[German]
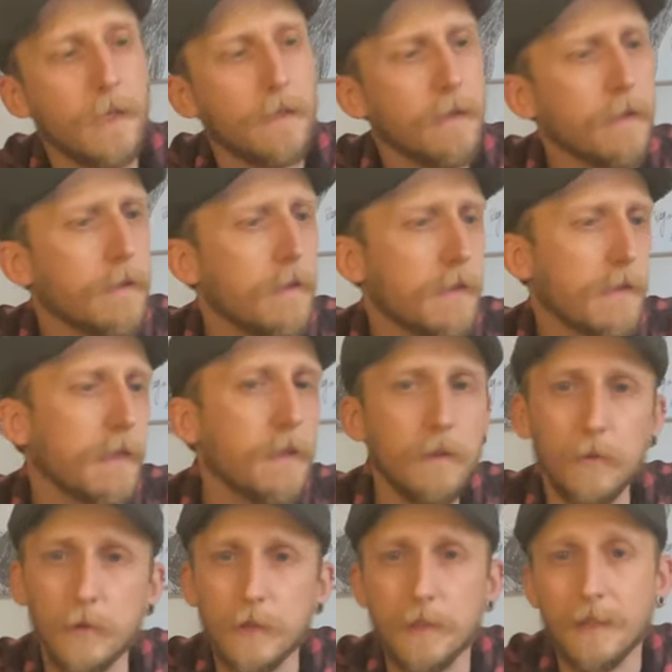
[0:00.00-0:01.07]
Äh, das ging
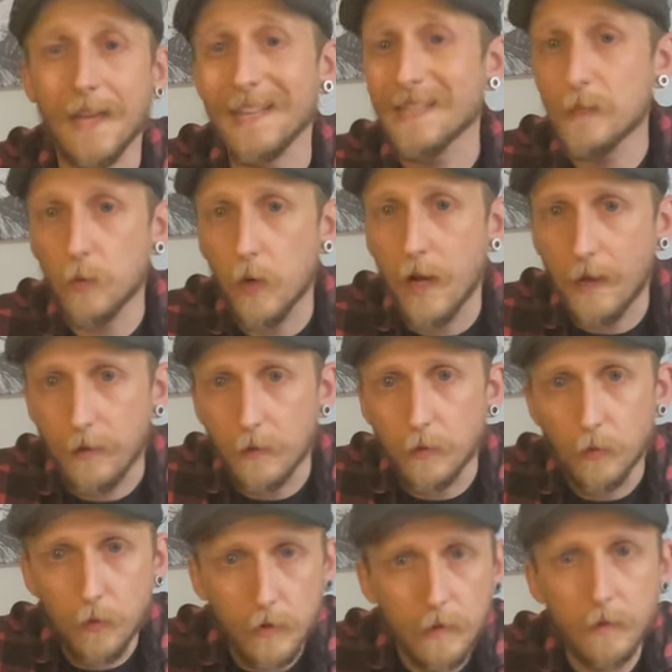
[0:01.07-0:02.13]
natürlich nicht ganz so lange
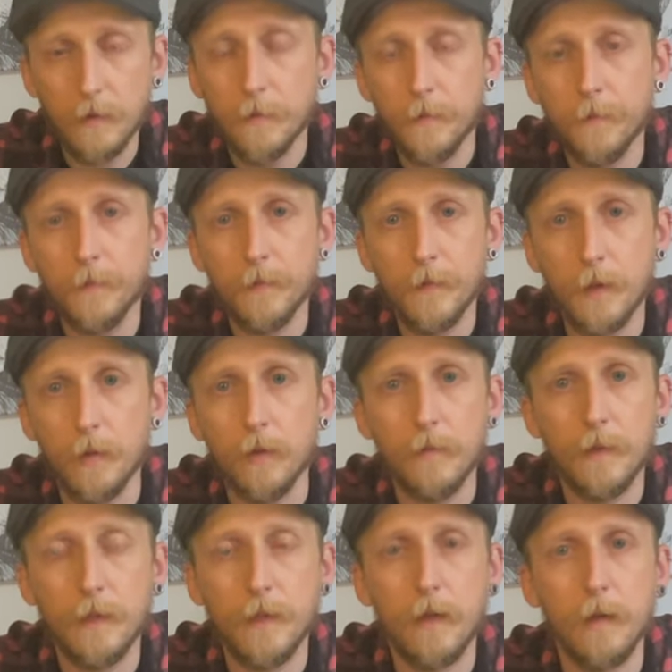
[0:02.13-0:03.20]
gut.
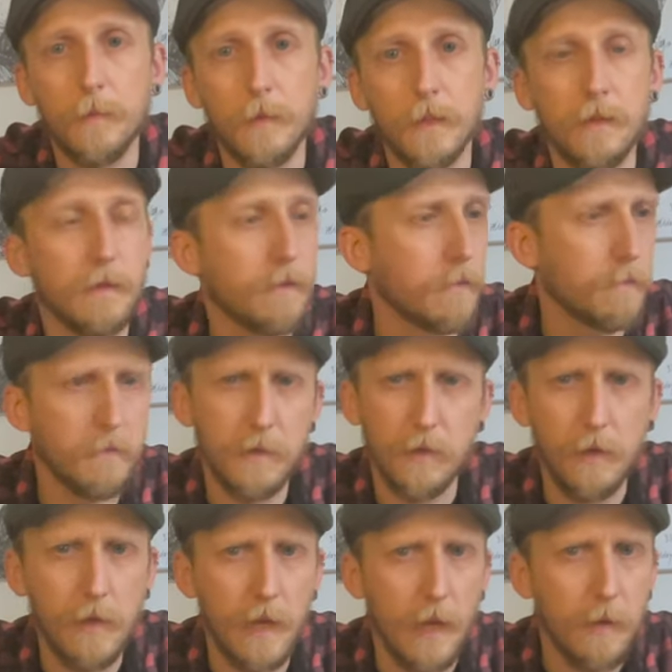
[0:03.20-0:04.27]
Irgendwann kam das
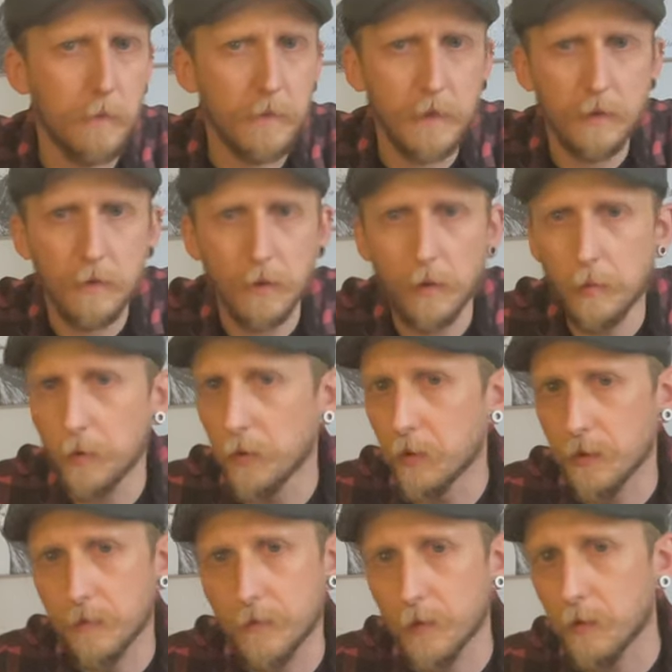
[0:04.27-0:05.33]
Zollamt, die
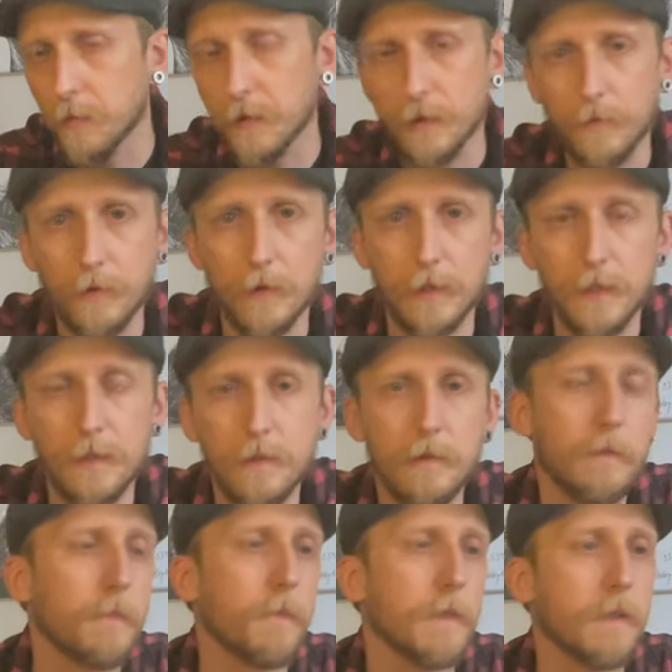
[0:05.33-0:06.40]
Zollbehörde, wie auch immer das früher
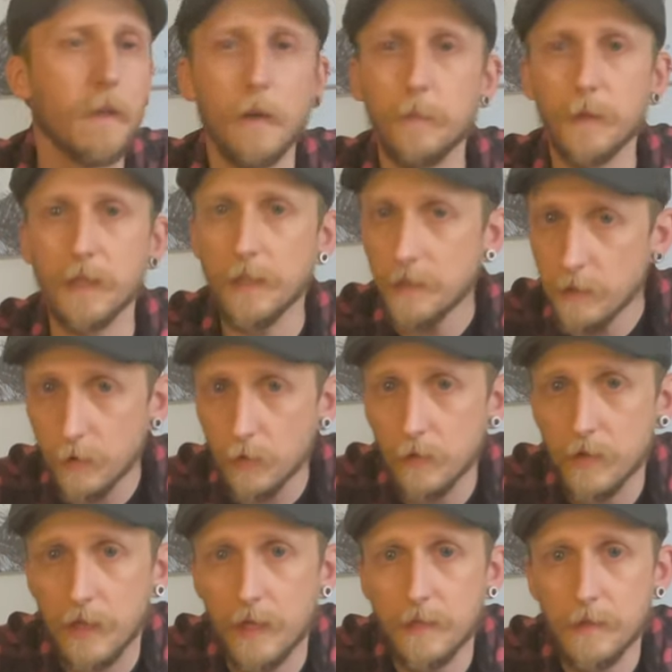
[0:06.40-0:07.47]
hieß. Es gab eine
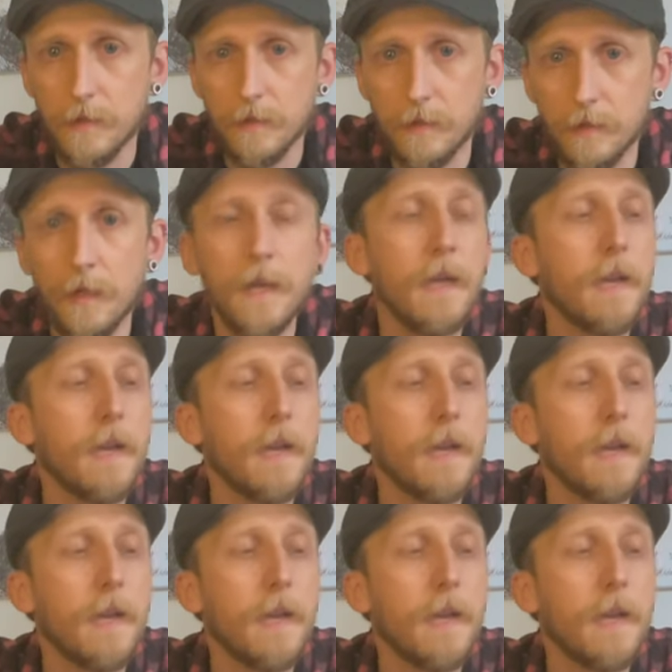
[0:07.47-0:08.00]
riesengroße Razzia.